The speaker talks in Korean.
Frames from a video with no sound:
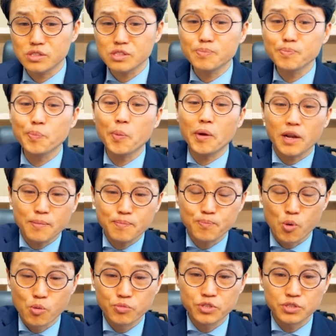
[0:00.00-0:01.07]
특별한
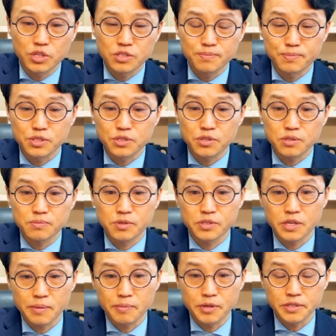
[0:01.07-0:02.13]
보물이 되는 비결은
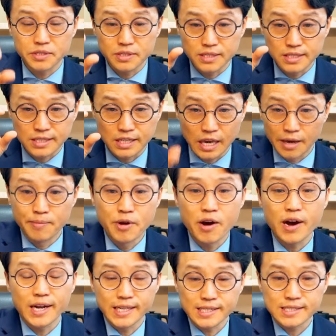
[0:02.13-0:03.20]
뭐냐면은 이 계명
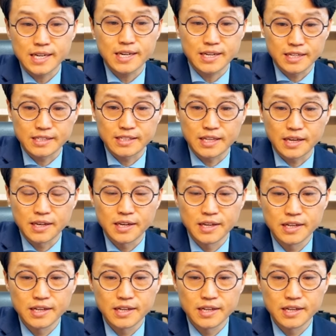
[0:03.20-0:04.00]
안에 살아갈 때,